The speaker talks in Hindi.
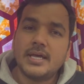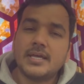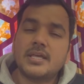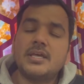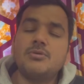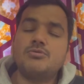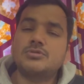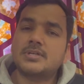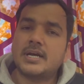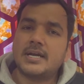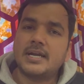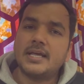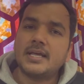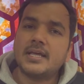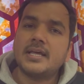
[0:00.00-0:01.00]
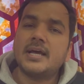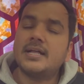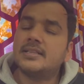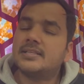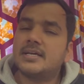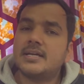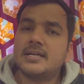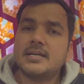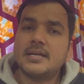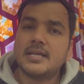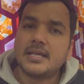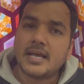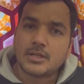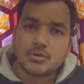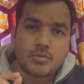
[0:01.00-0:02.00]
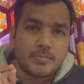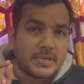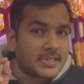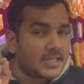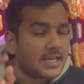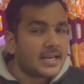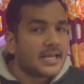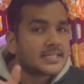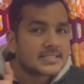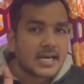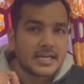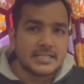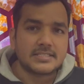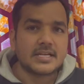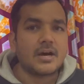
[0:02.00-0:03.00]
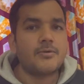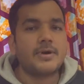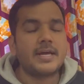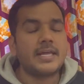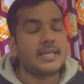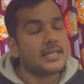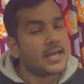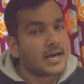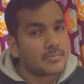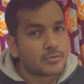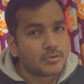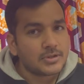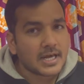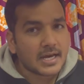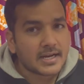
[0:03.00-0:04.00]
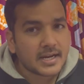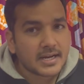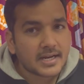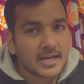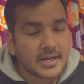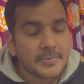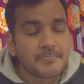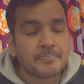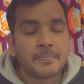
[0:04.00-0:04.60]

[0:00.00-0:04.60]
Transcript: कि उस खड्डे के अंदर एक तो मीथेन गैस का रिसाव है ये आपको ध्यान रखना है